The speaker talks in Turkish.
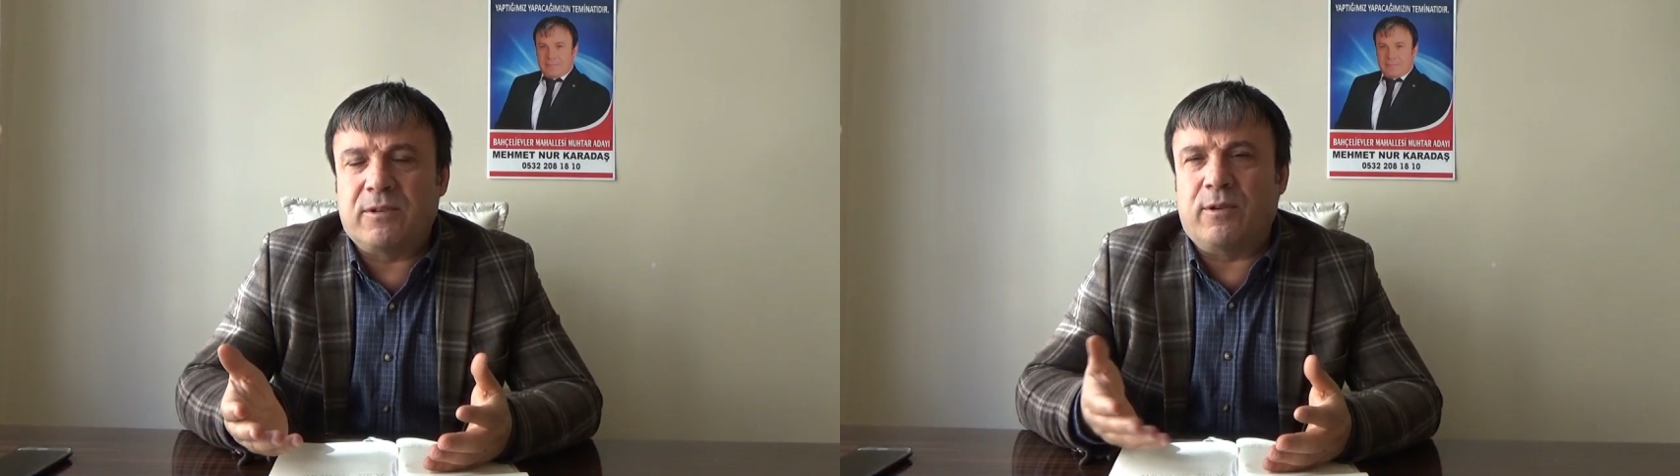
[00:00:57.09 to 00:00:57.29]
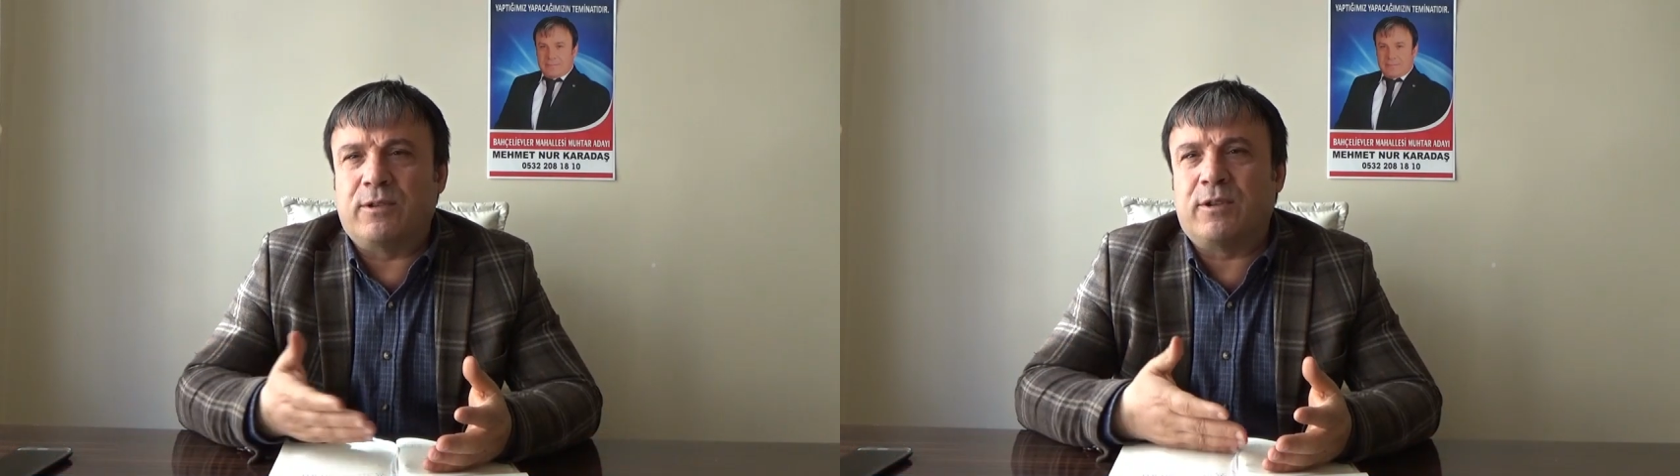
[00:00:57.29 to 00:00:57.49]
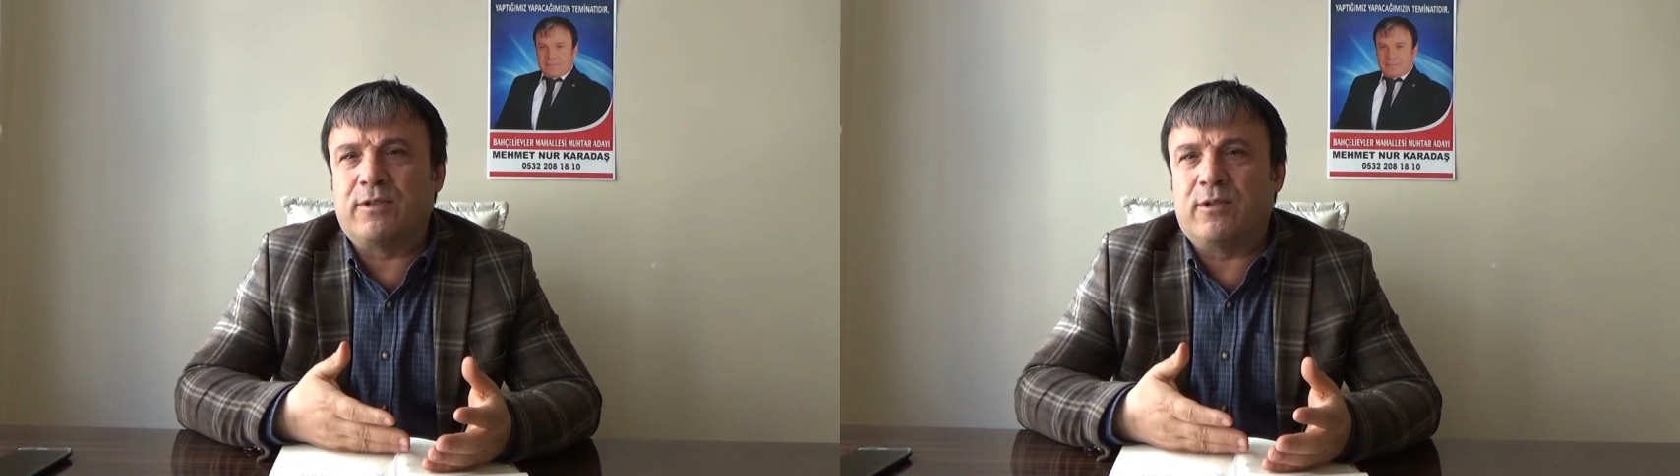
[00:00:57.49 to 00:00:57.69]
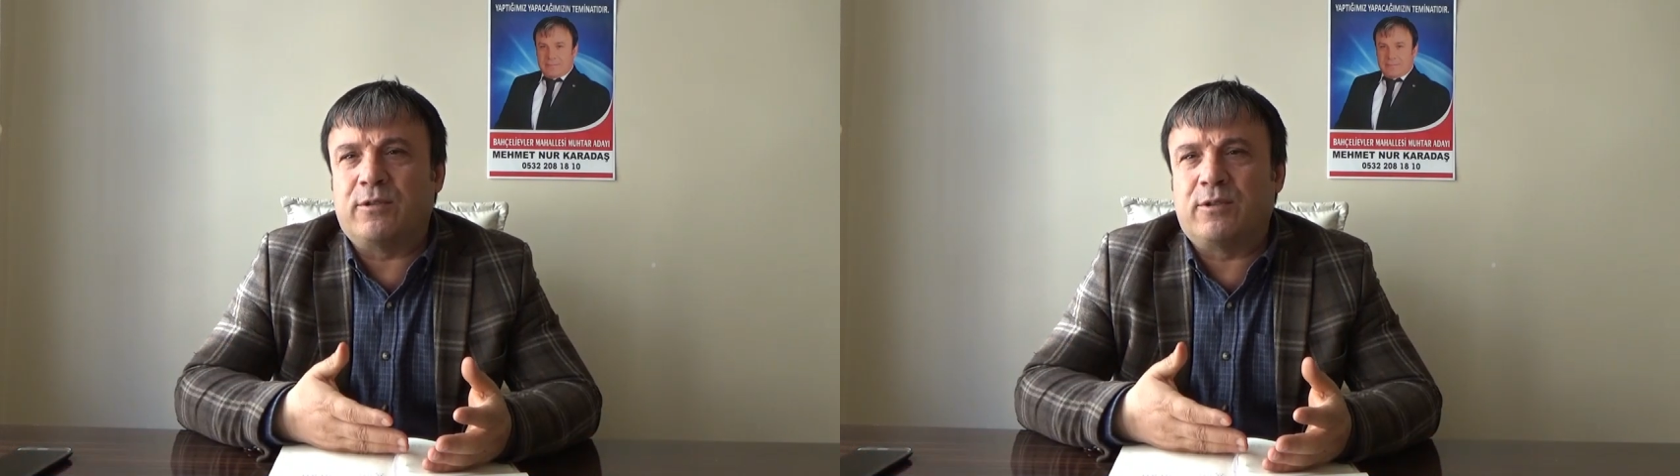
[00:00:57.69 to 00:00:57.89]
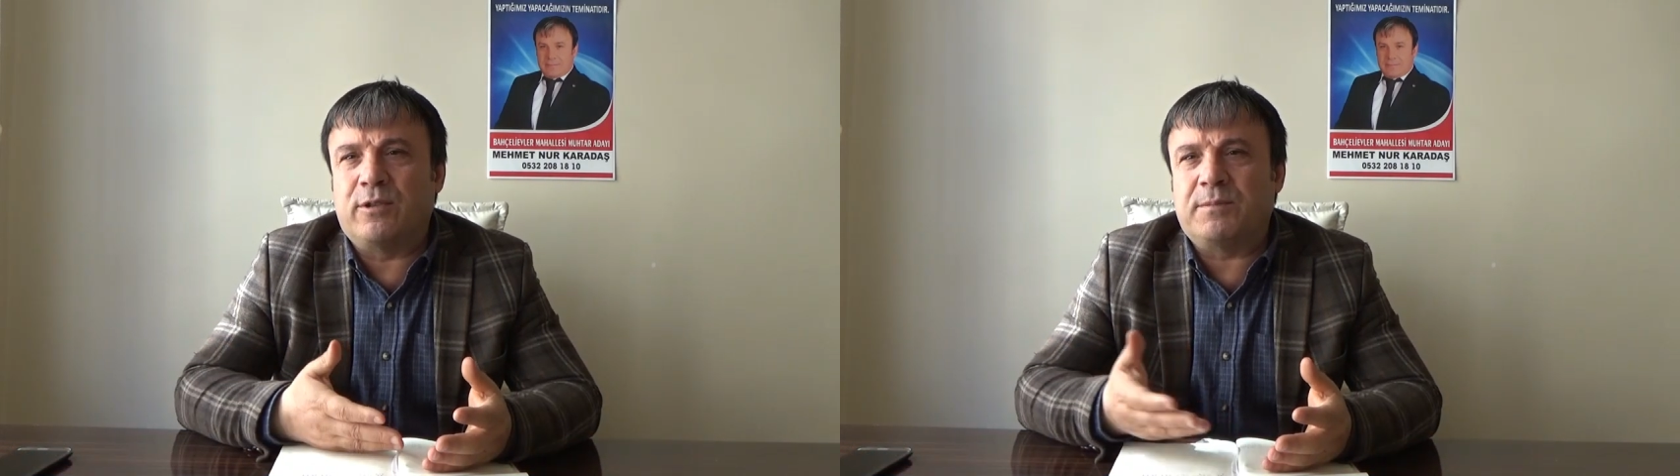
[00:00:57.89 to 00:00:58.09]
Koltukta
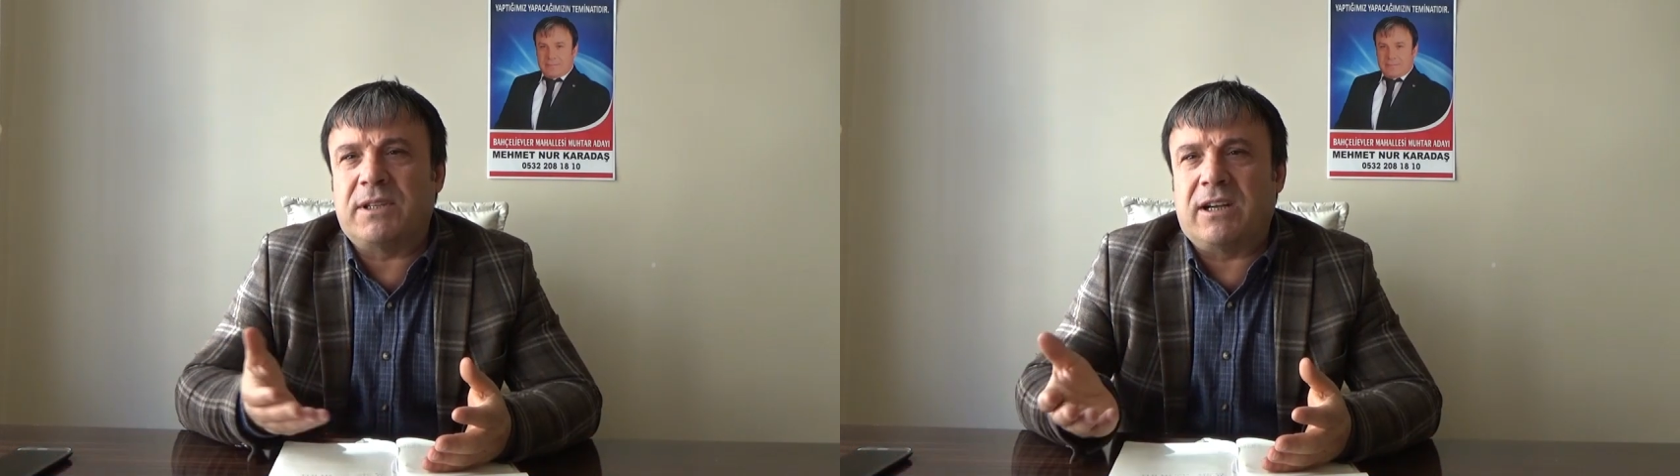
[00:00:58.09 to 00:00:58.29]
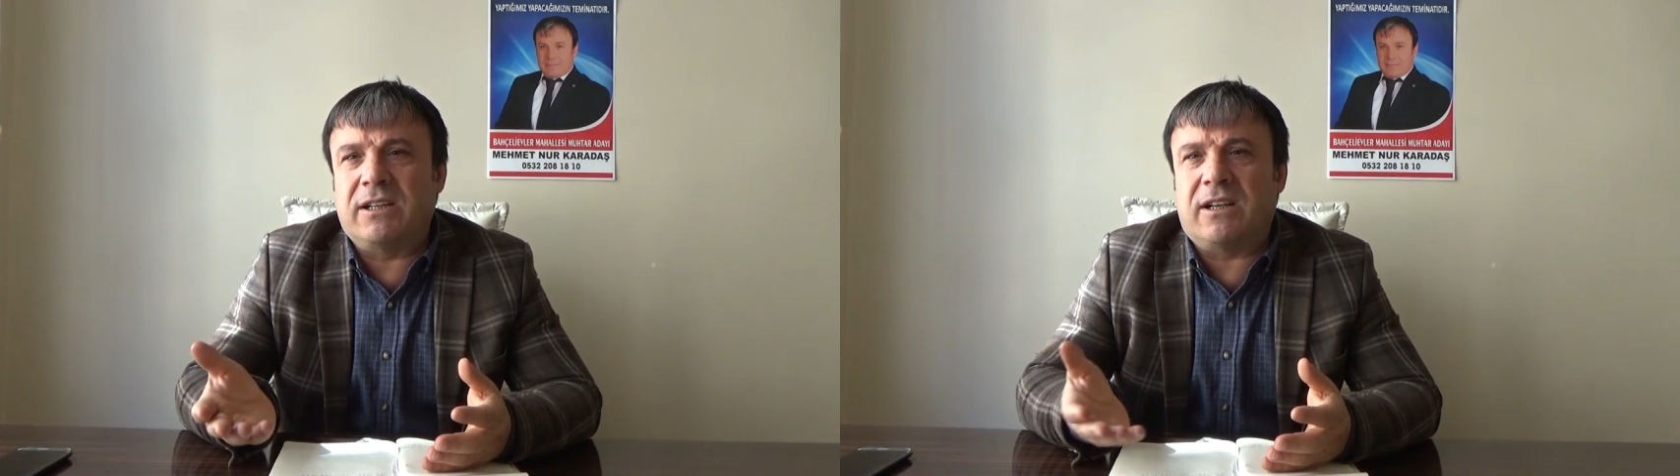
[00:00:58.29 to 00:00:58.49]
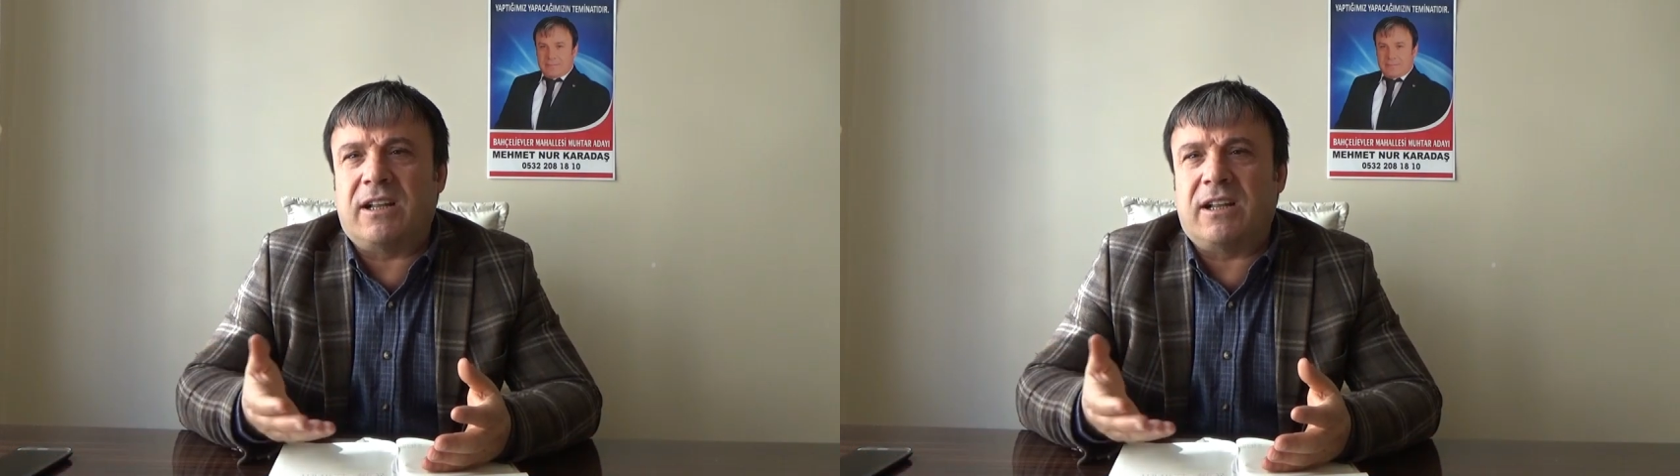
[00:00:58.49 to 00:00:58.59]
oturup da aylık